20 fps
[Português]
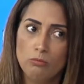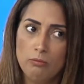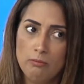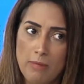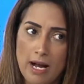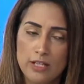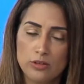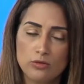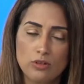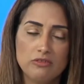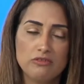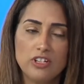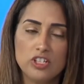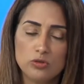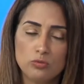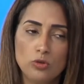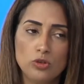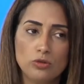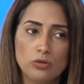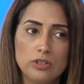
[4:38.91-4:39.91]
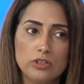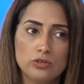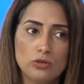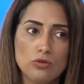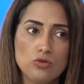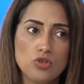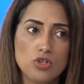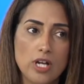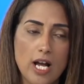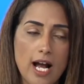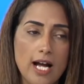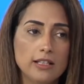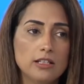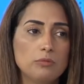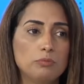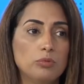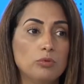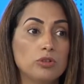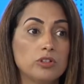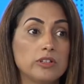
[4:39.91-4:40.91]
mais uma vez, muito lisonjeada
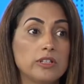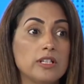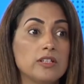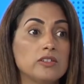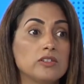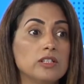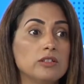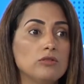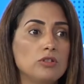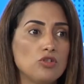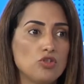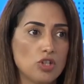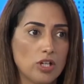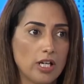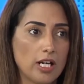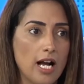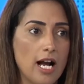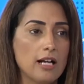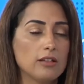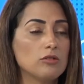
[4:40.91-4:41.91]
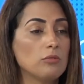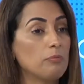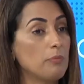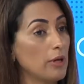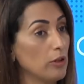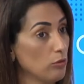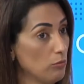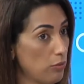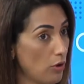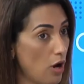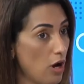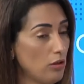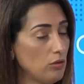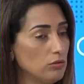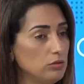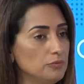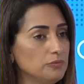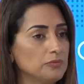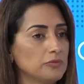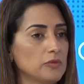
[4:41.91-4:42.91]
por ter sido indicado pelo Bloco,
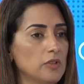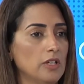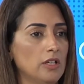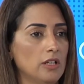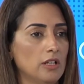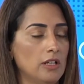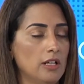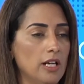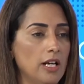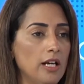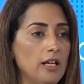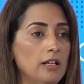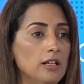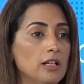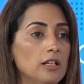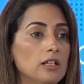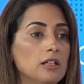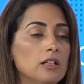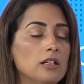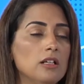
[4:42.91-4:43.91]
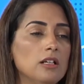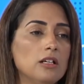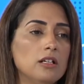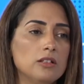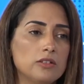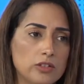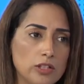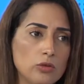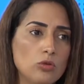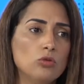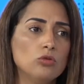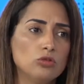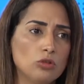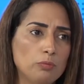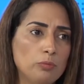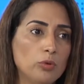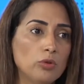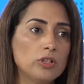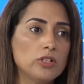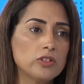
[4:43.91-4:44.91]
né? E segundo,
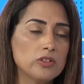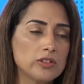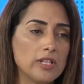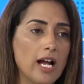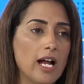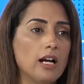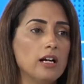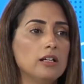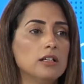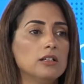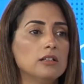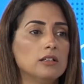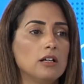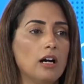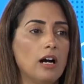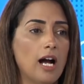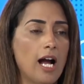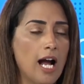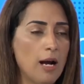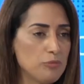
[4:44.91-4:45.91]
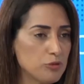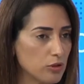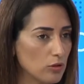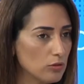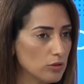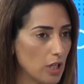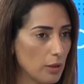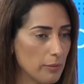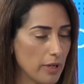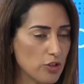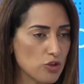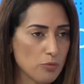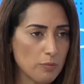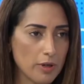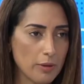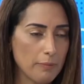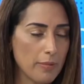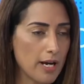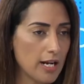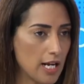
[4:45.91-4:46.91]
por estar absolutamente
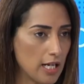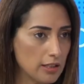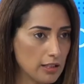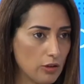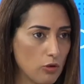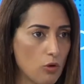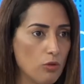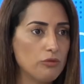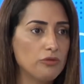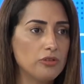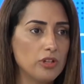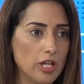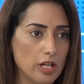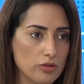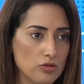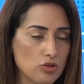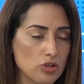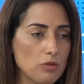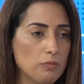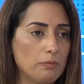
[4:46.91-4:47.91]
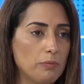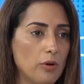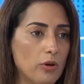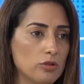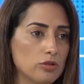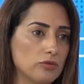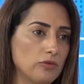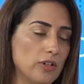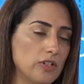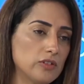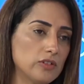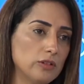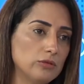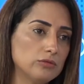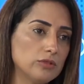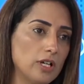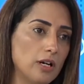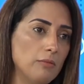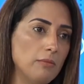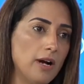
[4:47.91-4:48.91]
preparada e confiante que posso fazer um
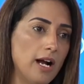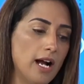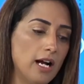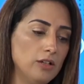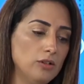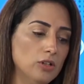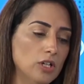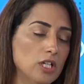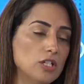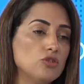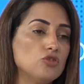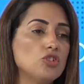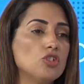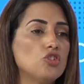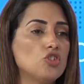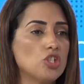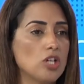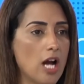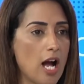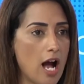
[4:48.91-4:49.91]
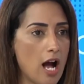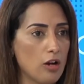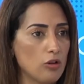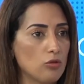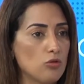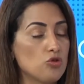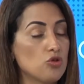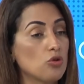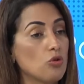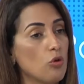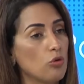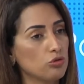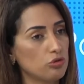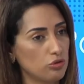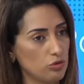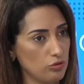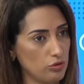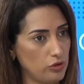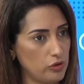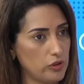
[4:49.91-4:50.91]
trabalho de diálogo, de
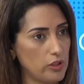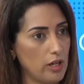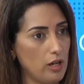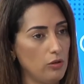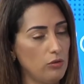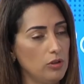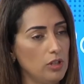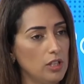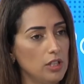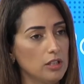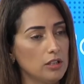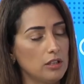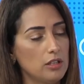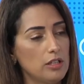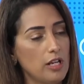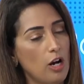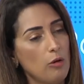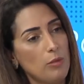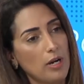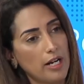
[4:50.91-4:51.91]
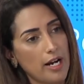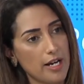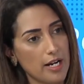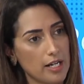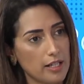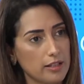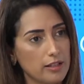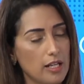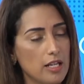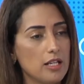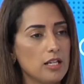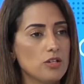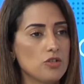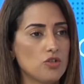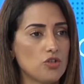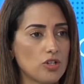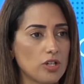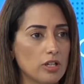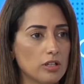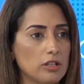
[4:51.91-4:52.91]
construção, que é uma
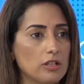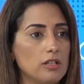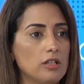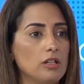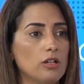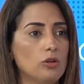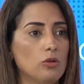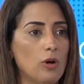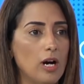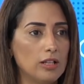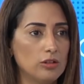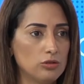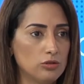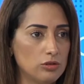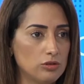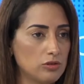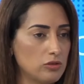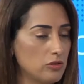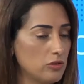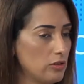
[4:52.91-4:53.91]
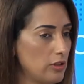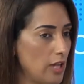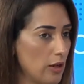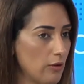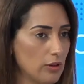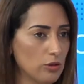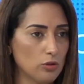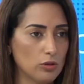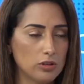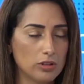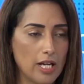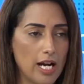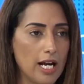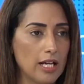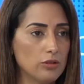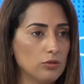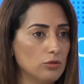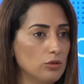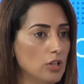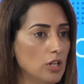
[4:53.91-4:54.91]
característica que eu ad tenho
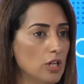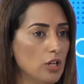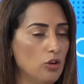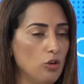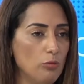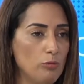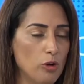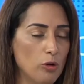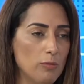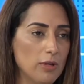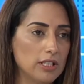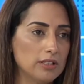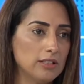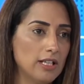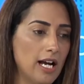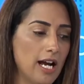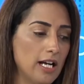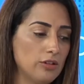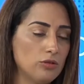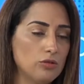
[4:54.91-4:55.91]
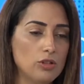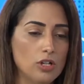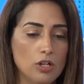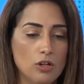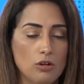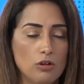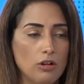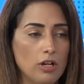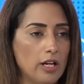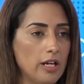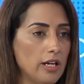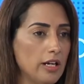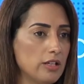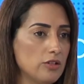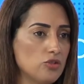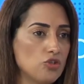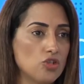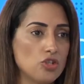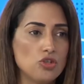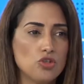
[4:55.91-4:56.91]
adotado no meu mandato. É,
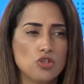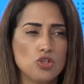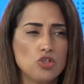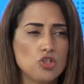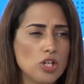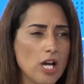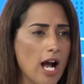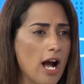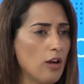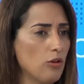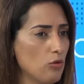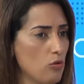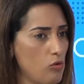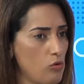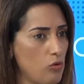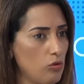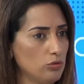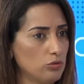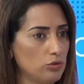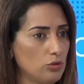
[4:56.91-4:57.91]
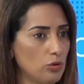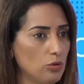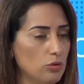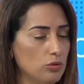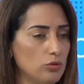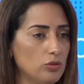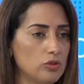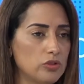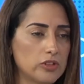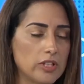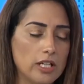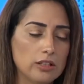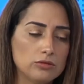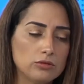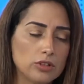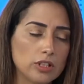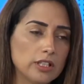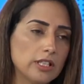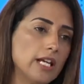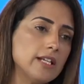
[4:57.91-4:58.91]
de, de diálogo com todos,
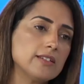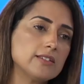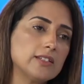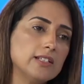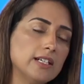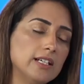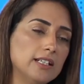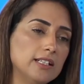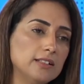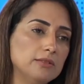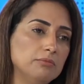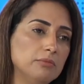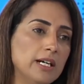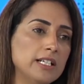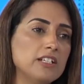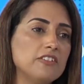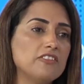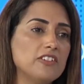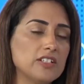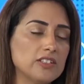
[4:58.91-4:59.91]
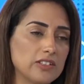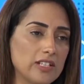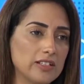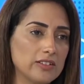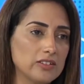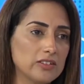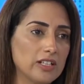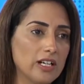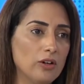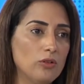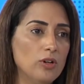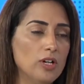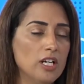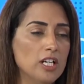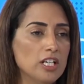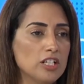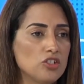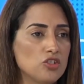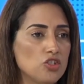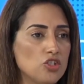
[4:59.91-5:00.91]
tanto que nessa manifestação
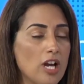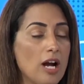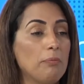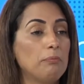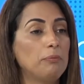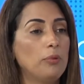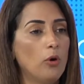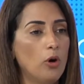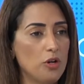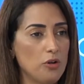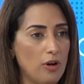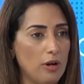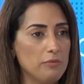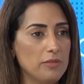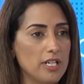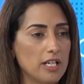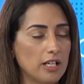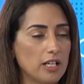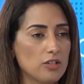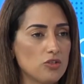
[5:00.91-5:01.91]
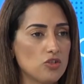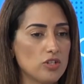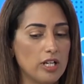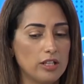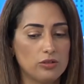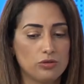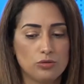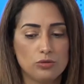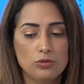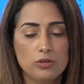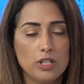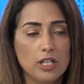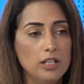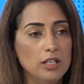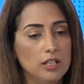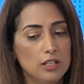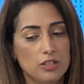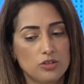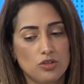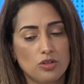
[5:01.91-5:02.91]
de apoio à minha candidatura
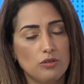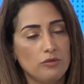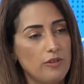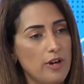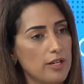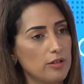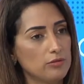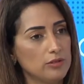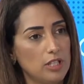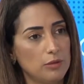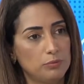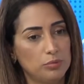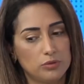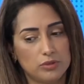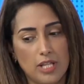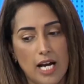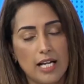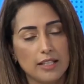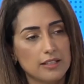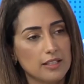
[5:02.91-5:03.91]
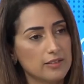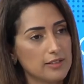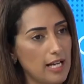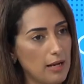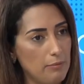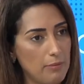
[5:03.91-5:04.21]
tiveram deputadas da